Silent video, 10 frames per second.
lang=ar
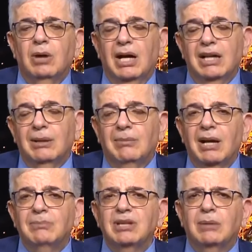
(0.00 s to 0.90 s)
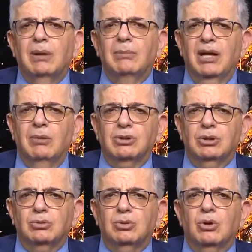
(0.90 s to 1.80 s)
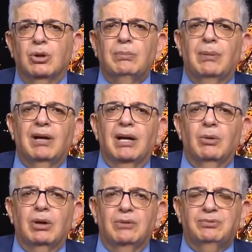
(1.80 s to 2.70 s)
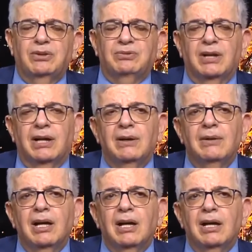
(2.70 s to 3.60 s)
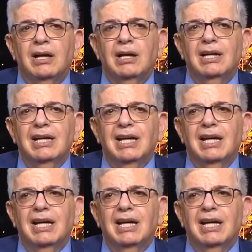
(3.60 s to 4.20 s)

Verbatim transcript: وهذا ما لم تقبل به واشنطن ربما لو خفف آه،